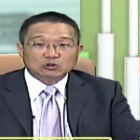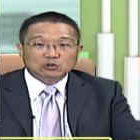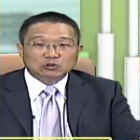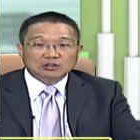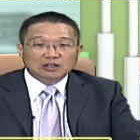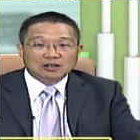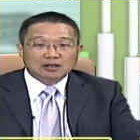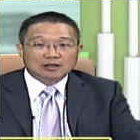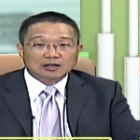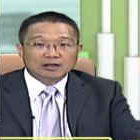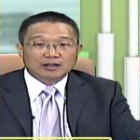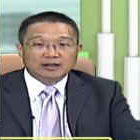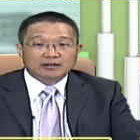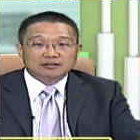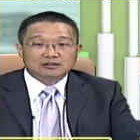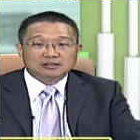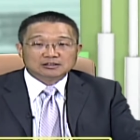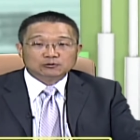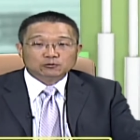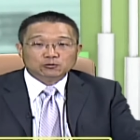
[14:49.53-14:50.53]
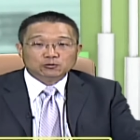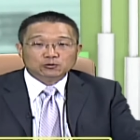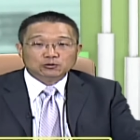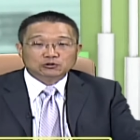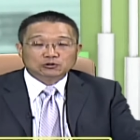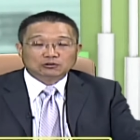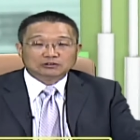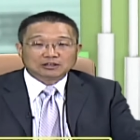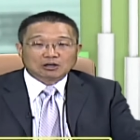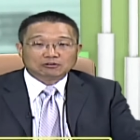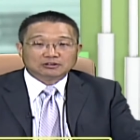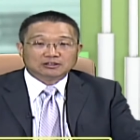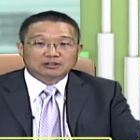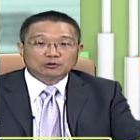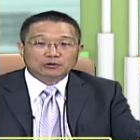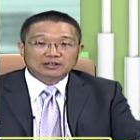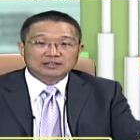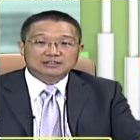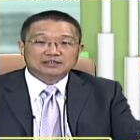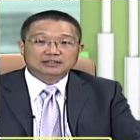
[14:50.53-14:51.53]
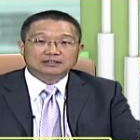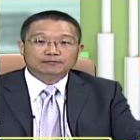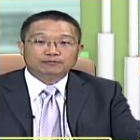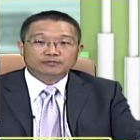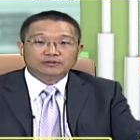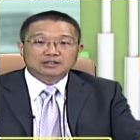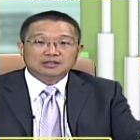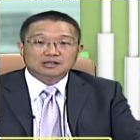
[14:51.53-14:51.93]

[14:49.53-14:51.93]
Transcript: 策略疏忽所造成的危机。